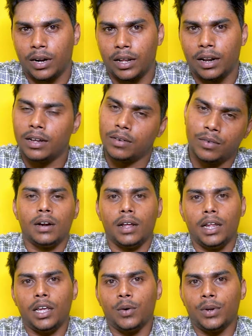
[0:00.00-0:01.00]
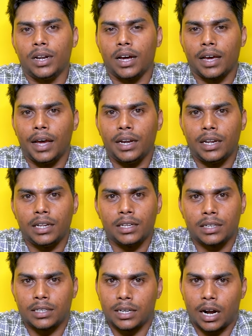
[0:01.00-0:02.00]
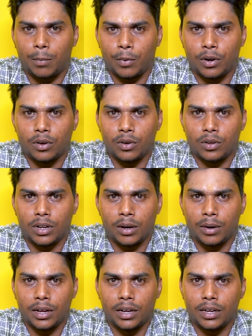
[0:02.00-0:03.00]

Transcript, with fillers: கடையில் ட்ரைனிங் வந்து நாங்கள் எயிட்டீன்த்துக்கு ஸ்டார்ட் பண்ணோம் நம்ம